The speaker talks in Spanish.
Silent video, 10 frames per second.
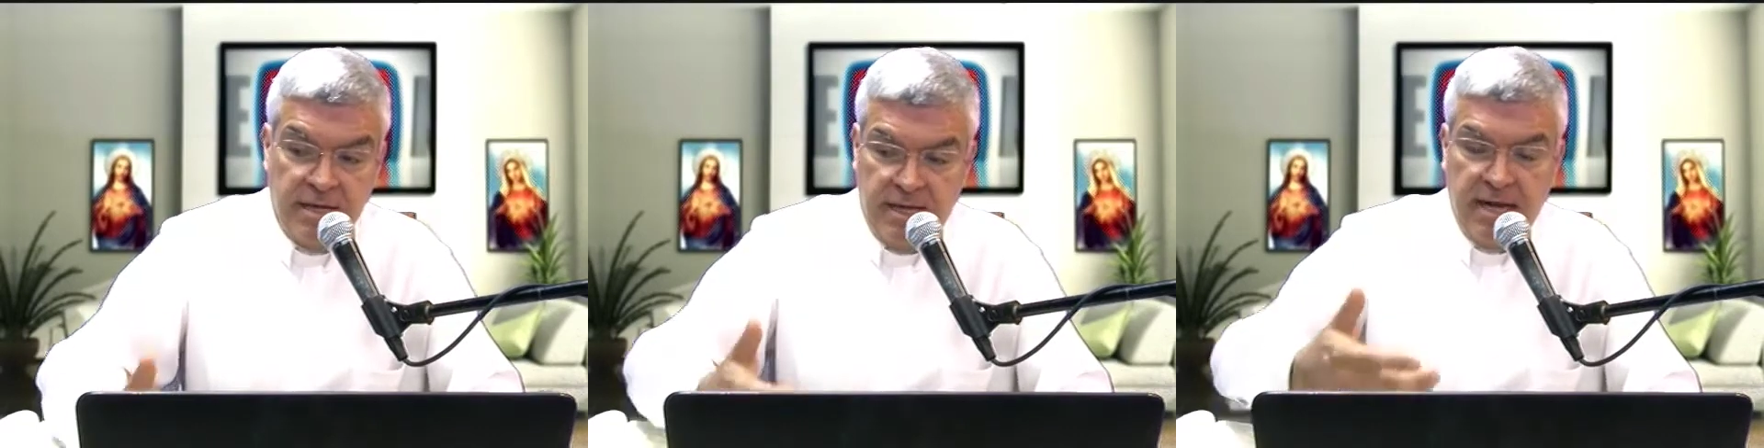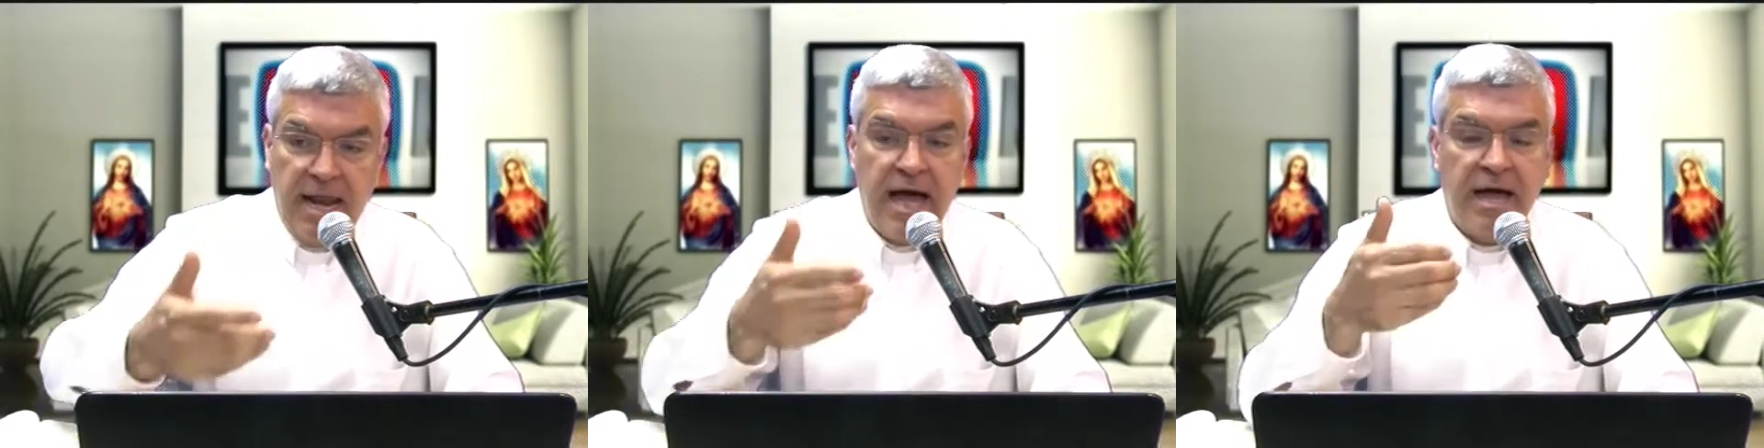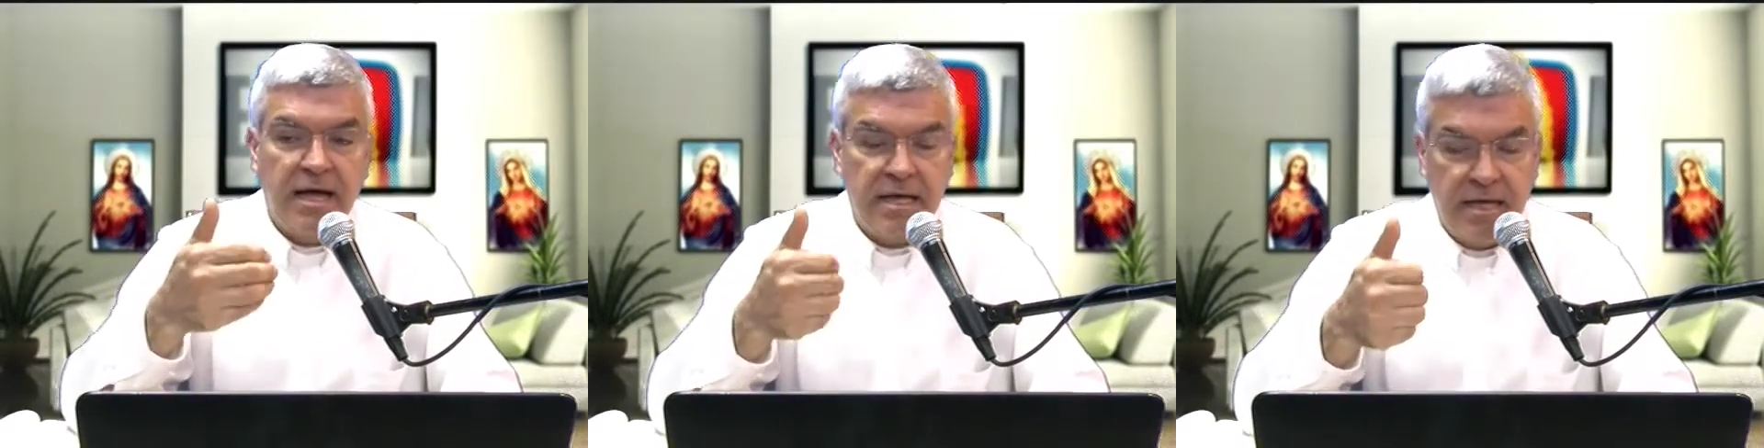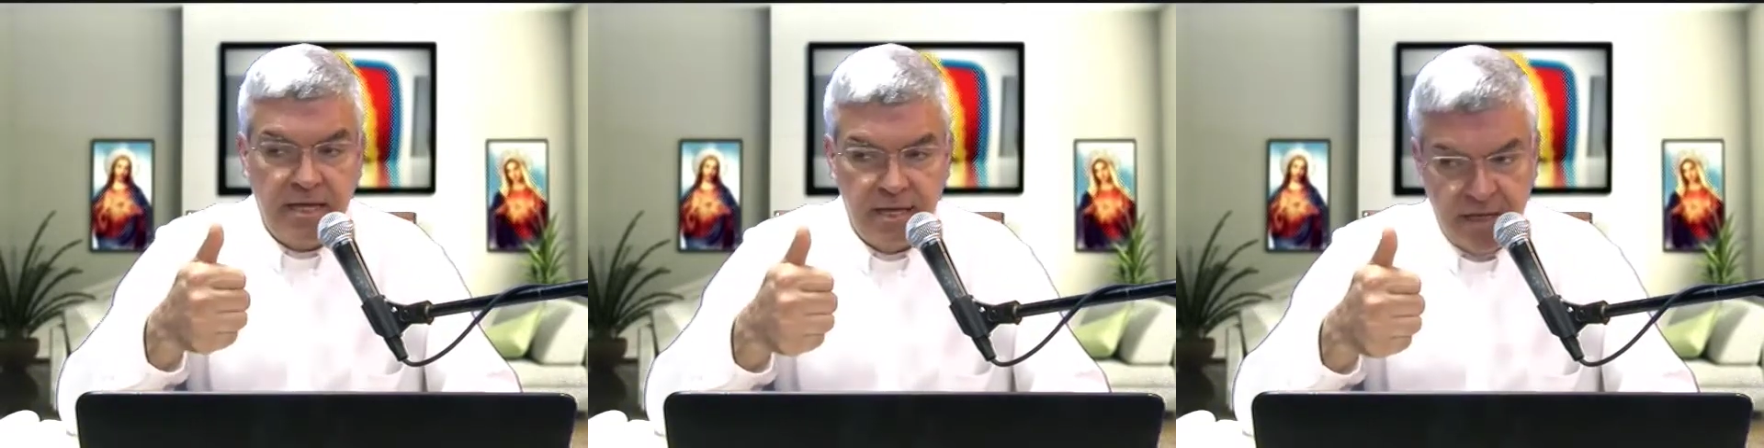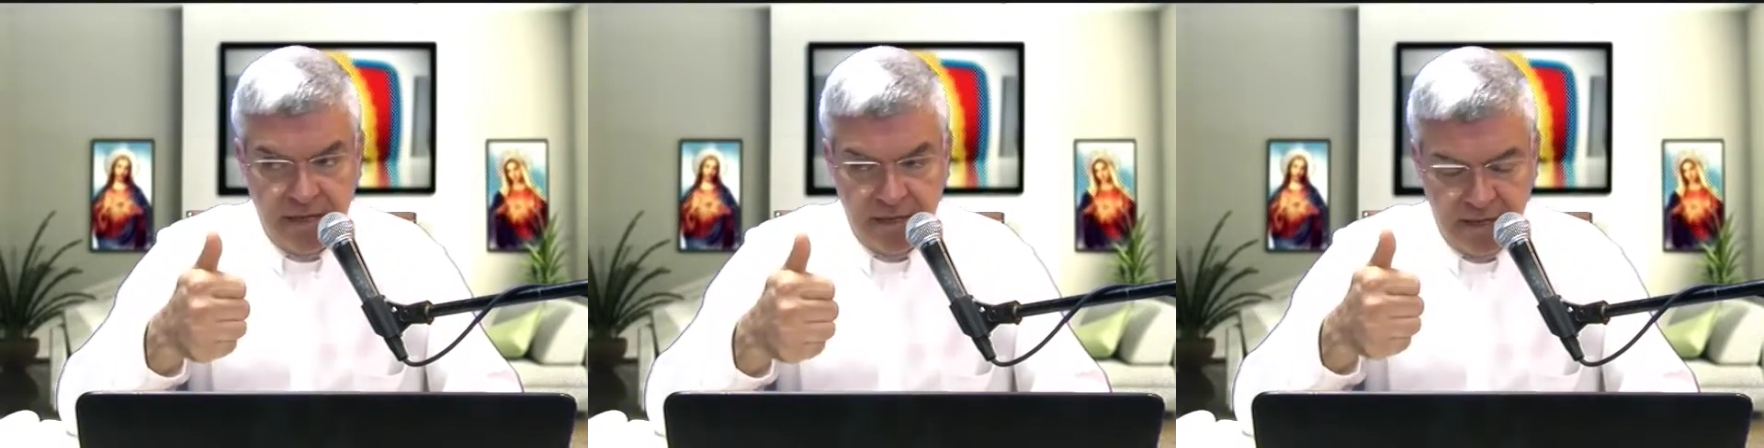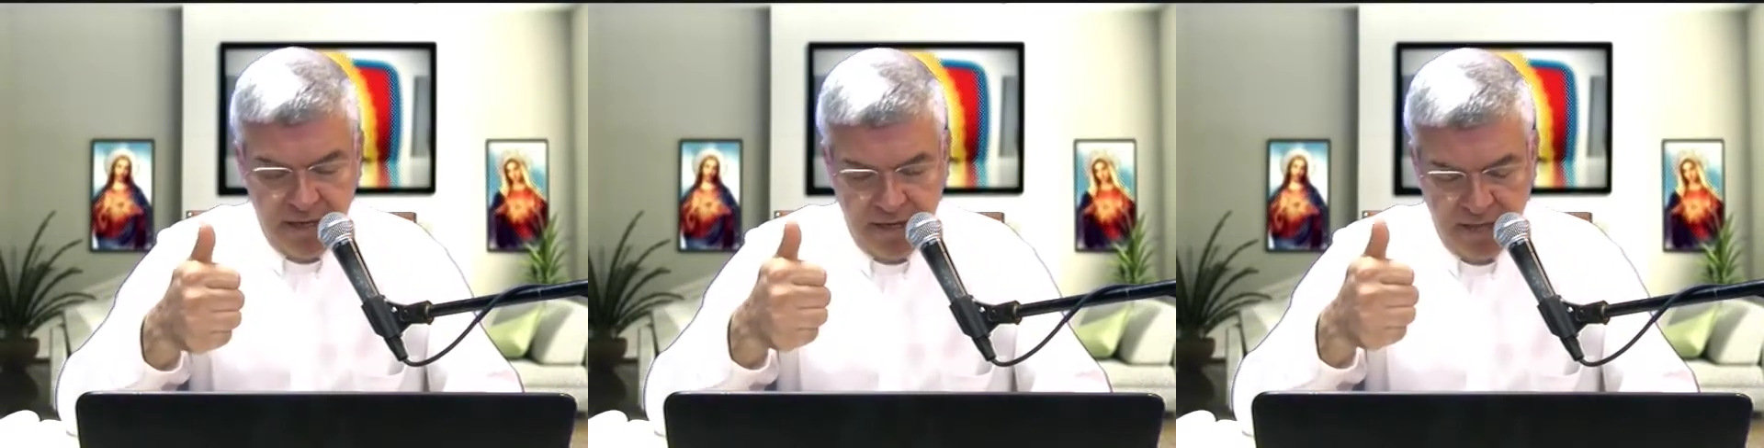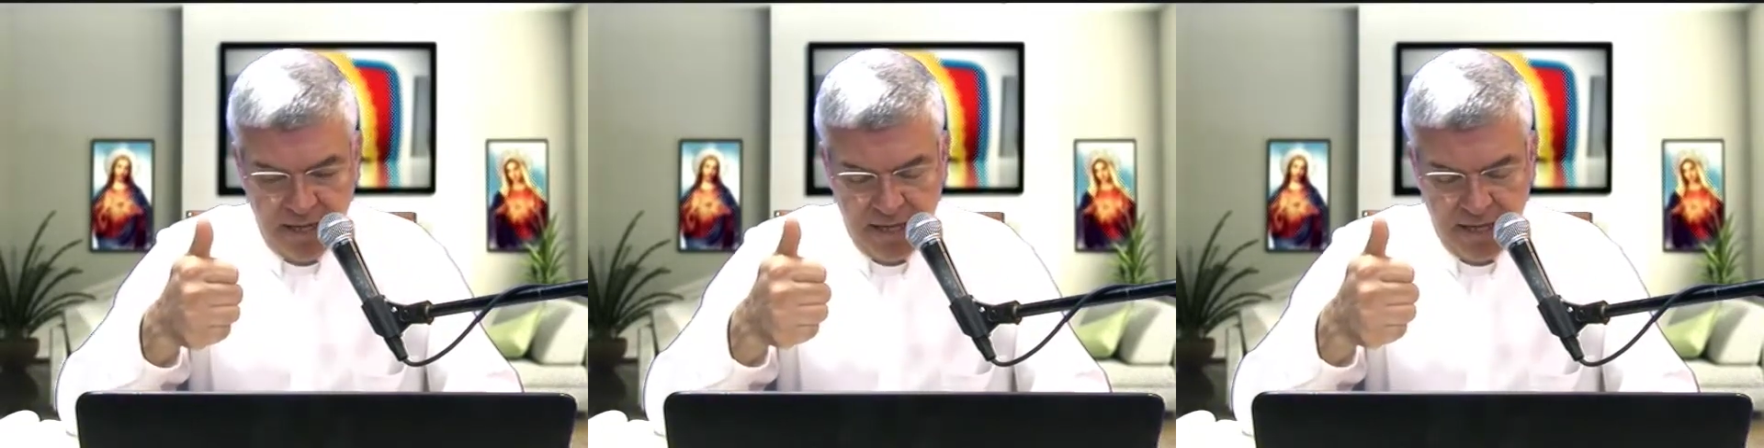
La, eh, el,